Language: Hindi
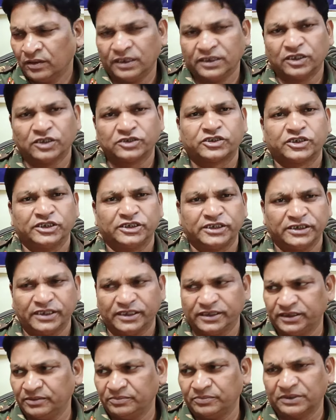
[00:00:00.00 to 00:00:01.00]
मैं तो सीटी
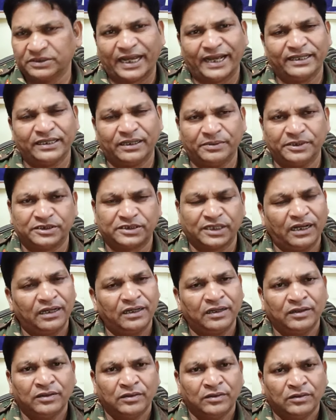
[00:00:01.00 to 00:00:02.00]
दे दी बजाय जा बेटा
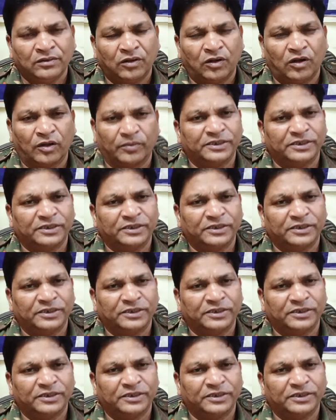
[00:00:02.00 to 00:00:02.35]
हम्म।